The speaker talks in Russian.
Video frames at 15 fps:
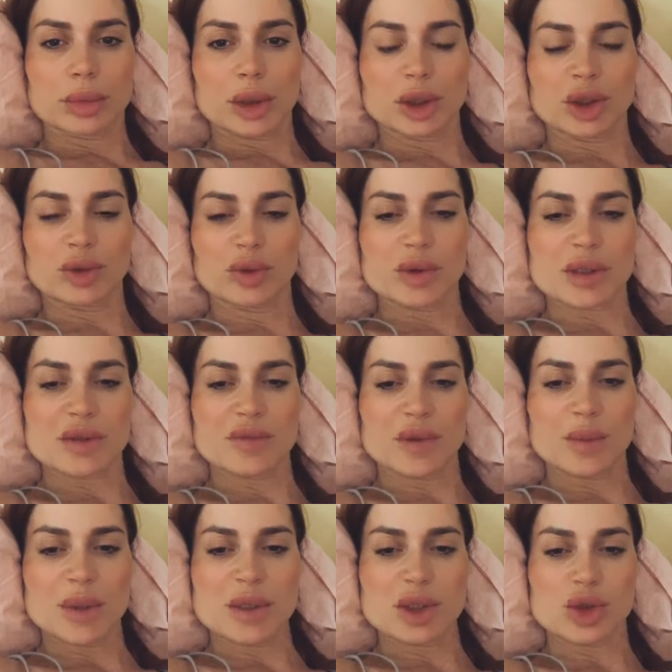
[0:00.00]
А еще у вас
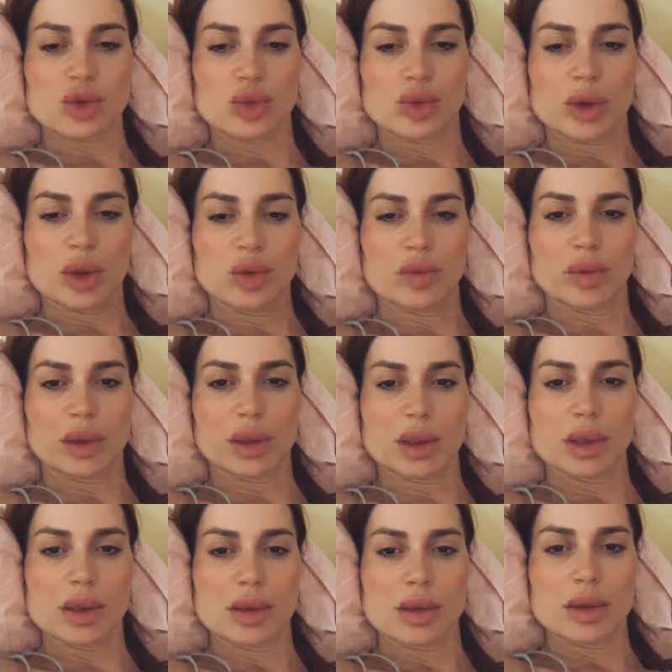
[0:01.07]
информация, что Ульяну
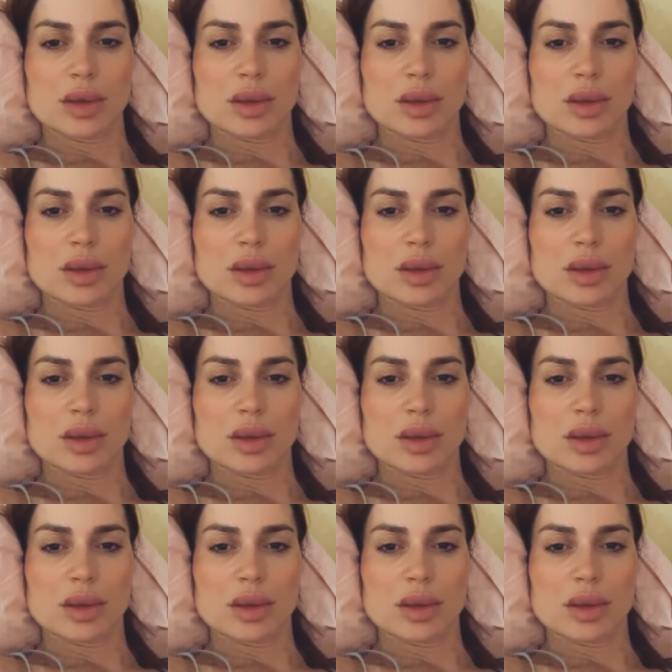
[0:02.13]
выгнали?